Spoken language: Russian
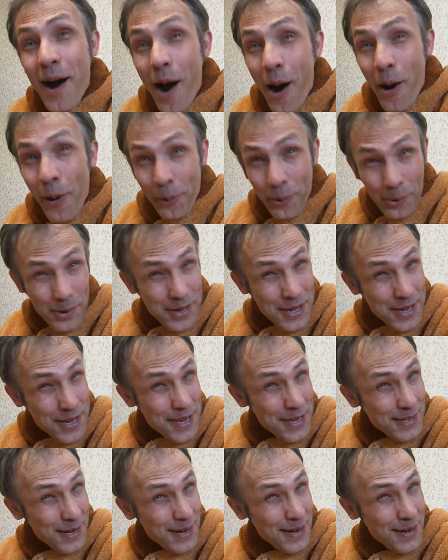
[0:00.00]

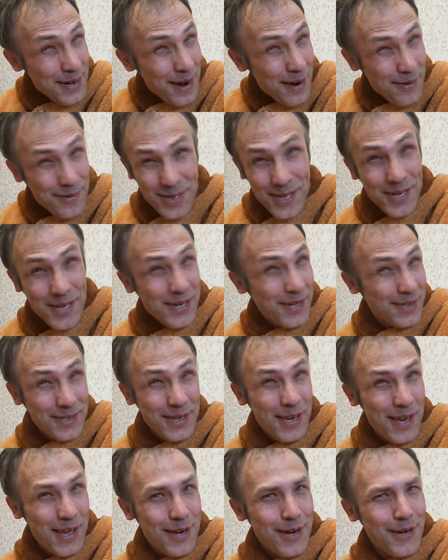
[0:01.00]
Охуительно. У них
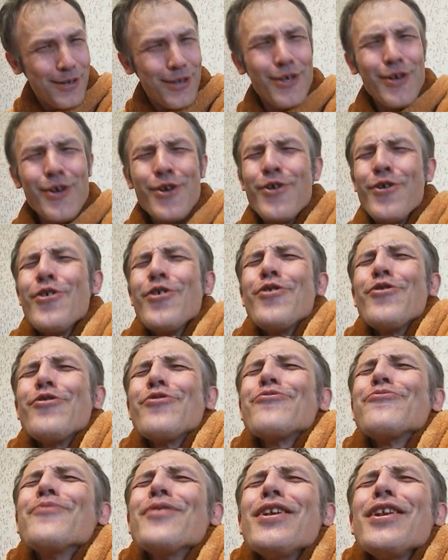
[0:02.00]
денег нет.
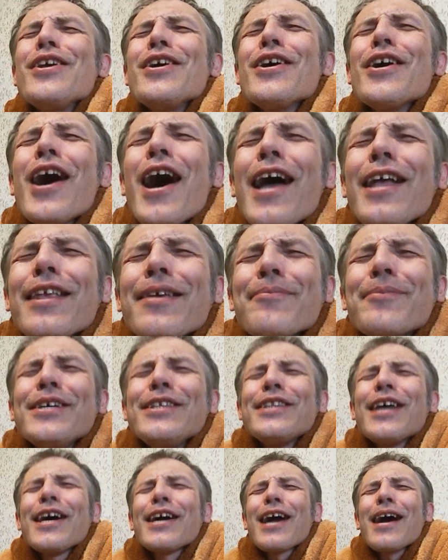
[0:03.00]
Блять,
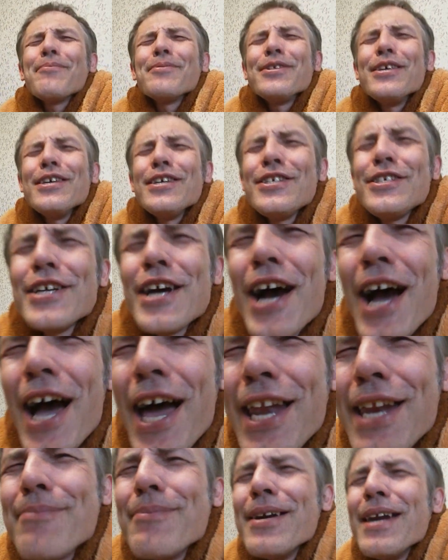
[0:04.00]
мы так
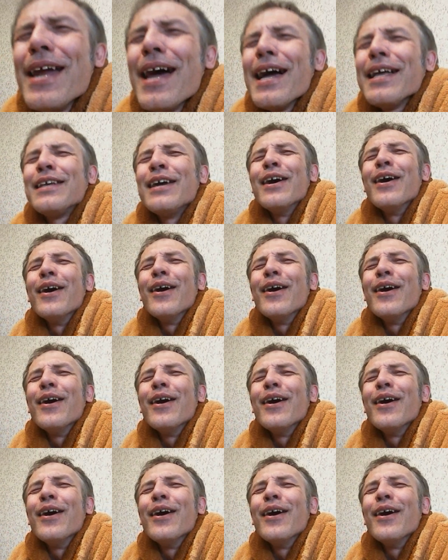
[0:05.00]
обничали, блять.